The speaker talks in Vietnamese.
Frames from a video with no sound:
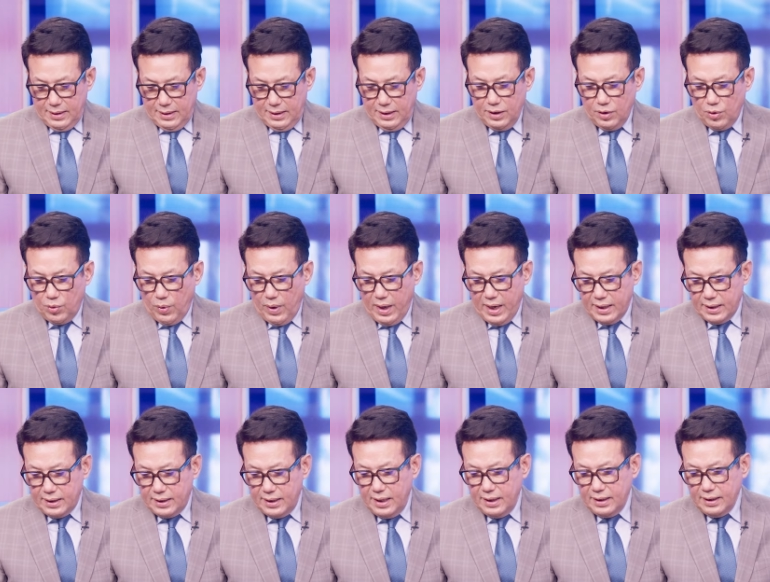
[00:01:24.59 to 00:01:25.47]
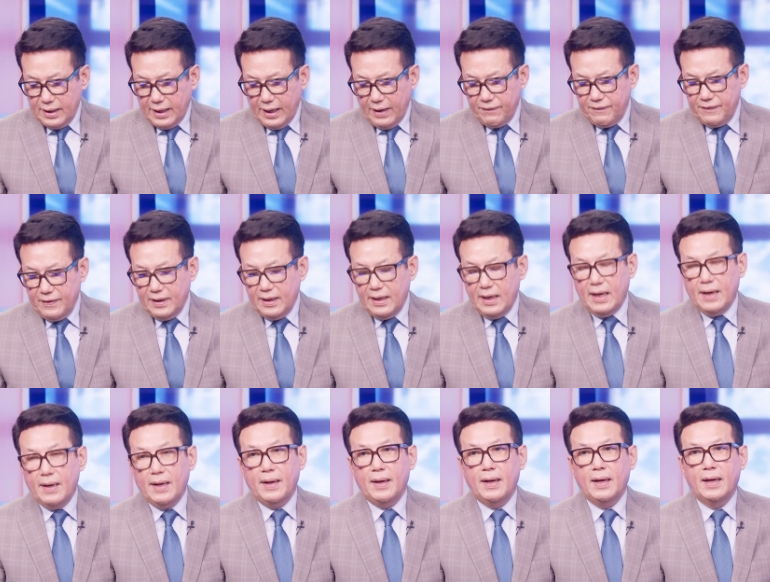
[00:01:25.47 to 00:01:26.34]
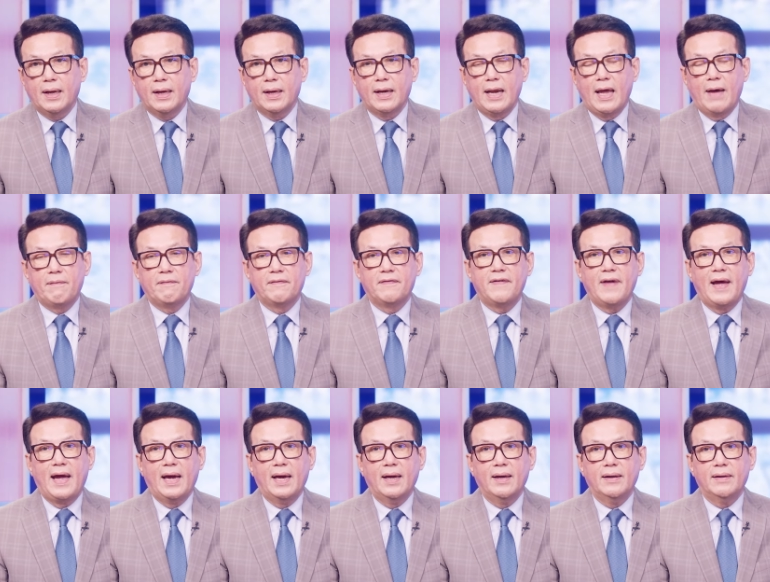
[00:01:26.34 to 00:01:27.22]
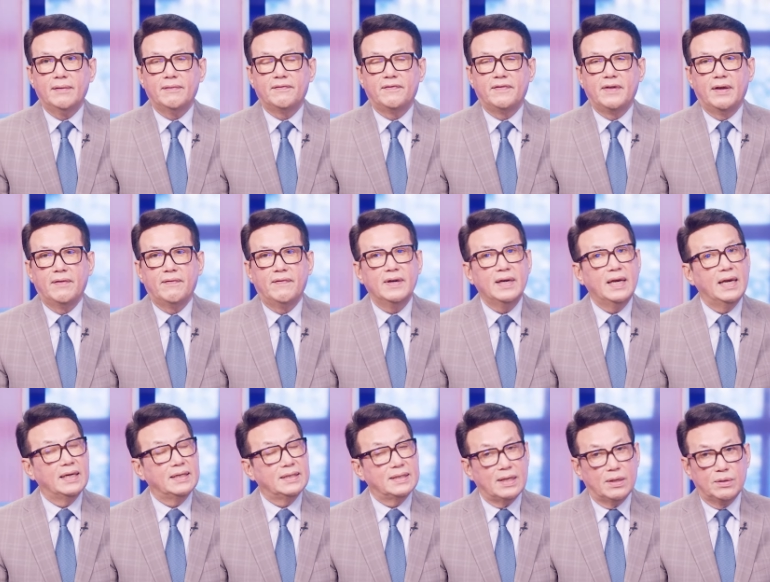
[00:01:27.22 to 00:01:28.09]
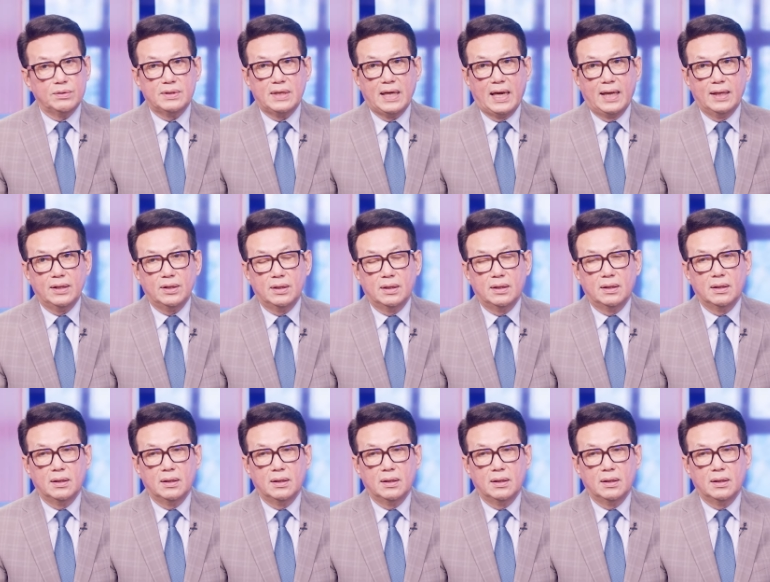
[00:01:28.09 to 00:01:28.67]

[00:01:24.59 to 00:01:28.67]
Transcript: liên quan đến các vấn đề đàm phán về vấn đề trao trả